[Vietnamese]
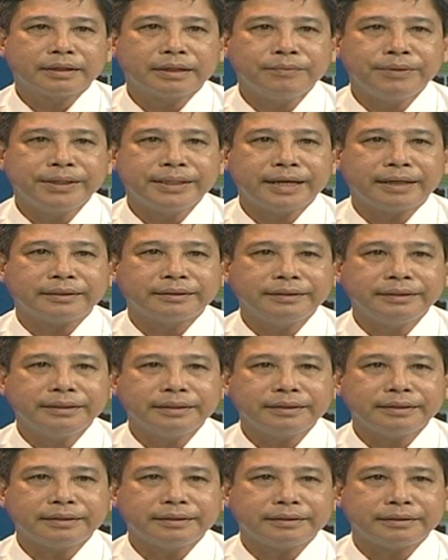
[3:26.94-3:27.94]
cái nguyên nhân thứ
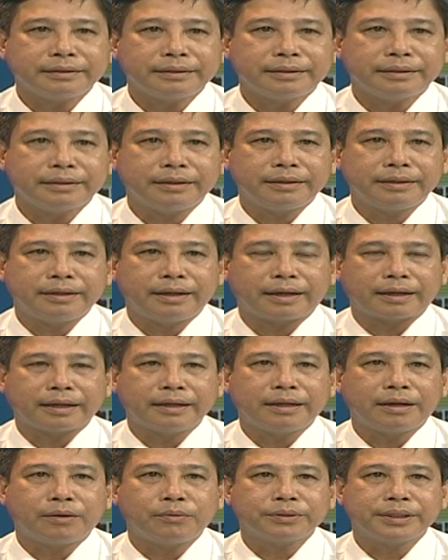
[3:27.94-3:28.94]
nhất á, là
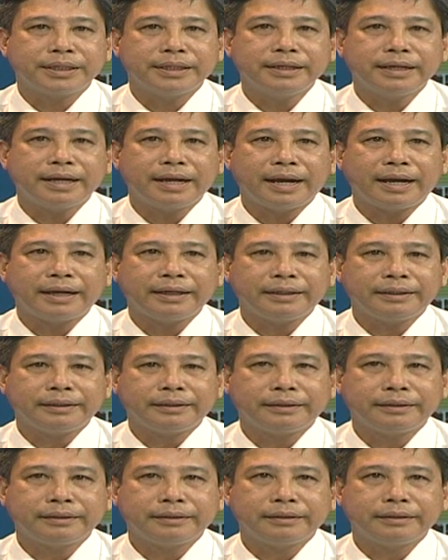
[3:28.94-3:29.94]
cái khâu triển khai
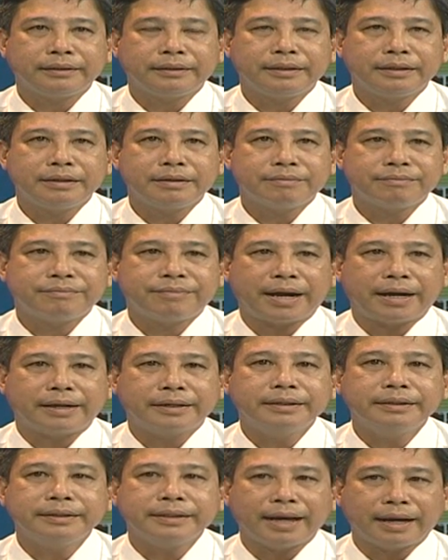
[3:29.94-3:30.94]

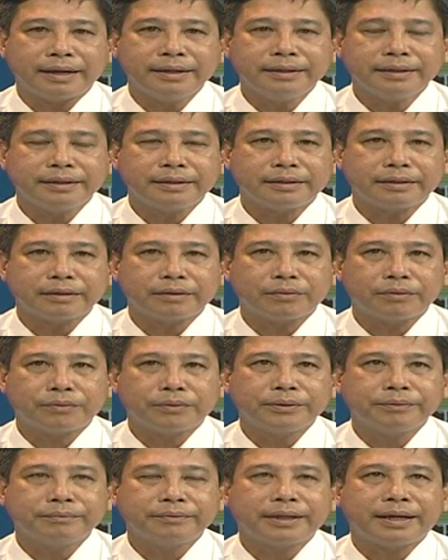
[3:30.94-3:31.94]
và hướng dẫn
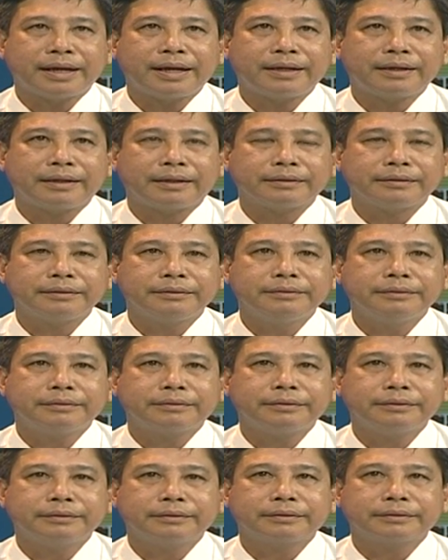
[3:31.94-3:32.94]
của chúng ta là chưa
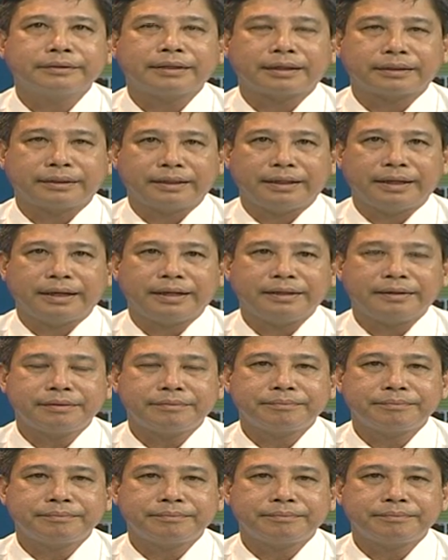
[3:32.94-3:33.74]
có được chặt chẽ